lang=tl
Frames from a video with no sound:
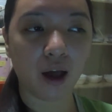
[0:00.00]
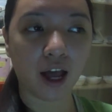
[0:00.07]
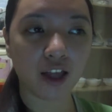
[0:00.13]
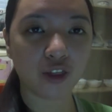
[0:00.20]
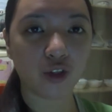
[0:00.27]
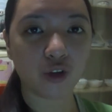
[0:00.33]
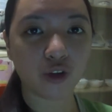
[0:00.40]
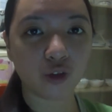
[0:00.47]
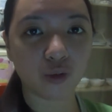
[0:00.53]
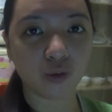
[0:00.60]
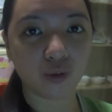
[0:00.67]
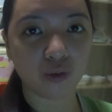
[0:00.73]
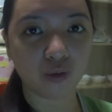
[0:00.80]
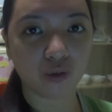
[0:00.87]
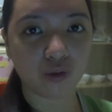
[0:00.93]
ano, nung
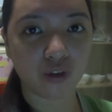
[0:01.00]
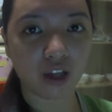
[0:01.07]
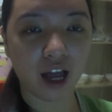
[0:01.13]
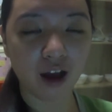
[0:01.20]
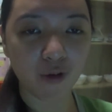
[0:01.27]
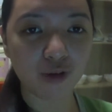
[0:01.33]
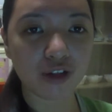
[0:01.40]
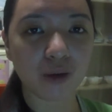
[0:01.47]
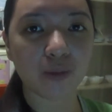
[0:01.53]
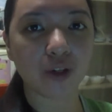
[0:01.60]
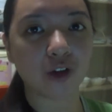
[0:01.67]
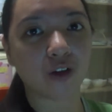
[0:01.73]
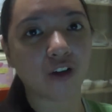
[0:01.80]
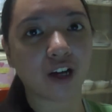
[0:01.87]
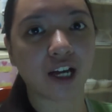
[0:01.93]
nakausap
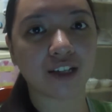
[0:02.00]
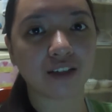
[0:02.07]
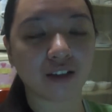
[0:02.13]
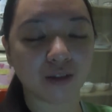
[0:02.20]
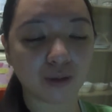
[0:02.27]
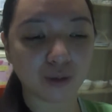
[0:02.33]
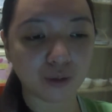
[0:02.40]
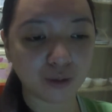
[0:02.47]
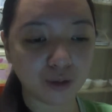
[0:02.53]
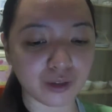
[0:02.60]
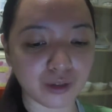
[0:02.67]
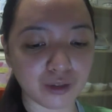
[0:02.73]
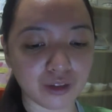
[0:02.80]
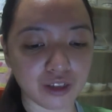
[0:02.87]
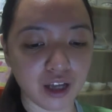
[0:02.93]
niyo ako kasan tungkol
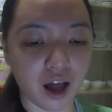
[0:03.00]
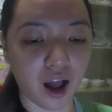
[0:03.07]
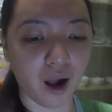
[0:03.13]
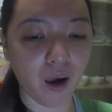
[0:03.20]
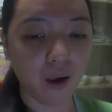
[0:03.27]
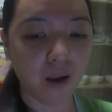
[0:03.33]
dun sa